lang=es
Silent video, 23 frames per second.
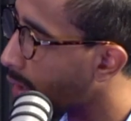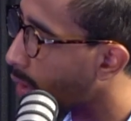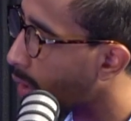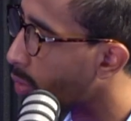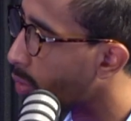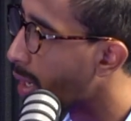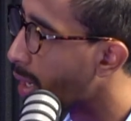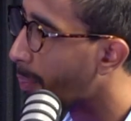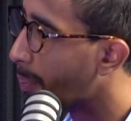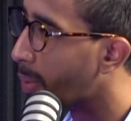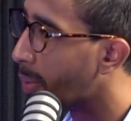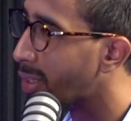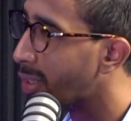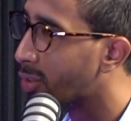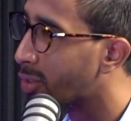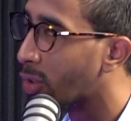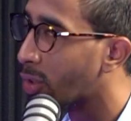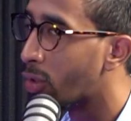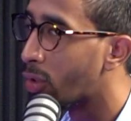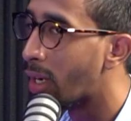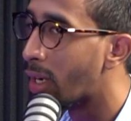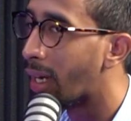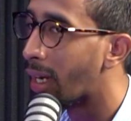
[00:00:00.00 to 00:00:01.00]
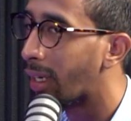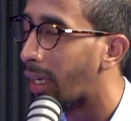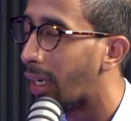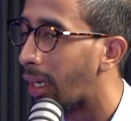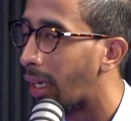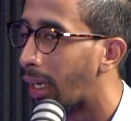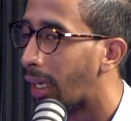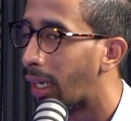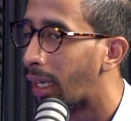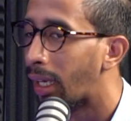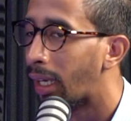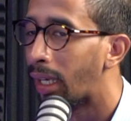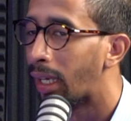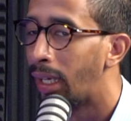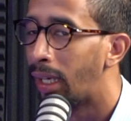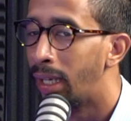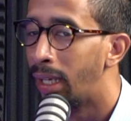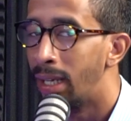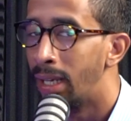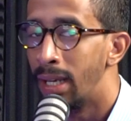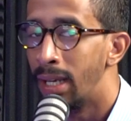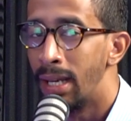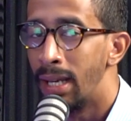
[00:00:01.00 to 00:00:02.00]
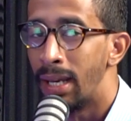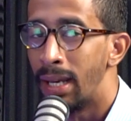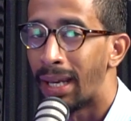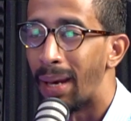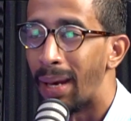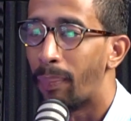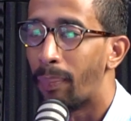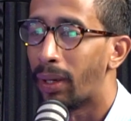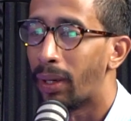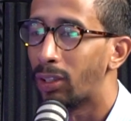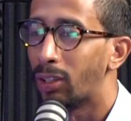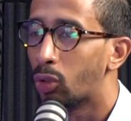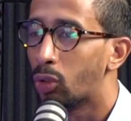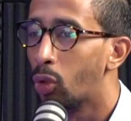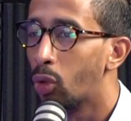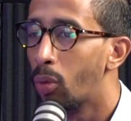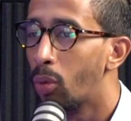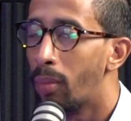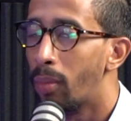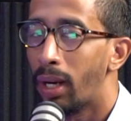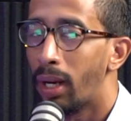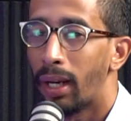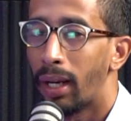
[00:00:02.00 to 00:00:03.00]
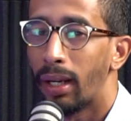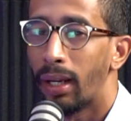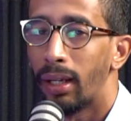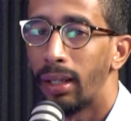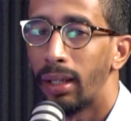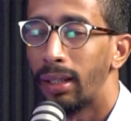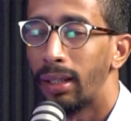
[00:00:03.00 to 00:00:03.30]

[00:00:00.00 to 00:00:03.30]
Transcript: o una persona que, presume.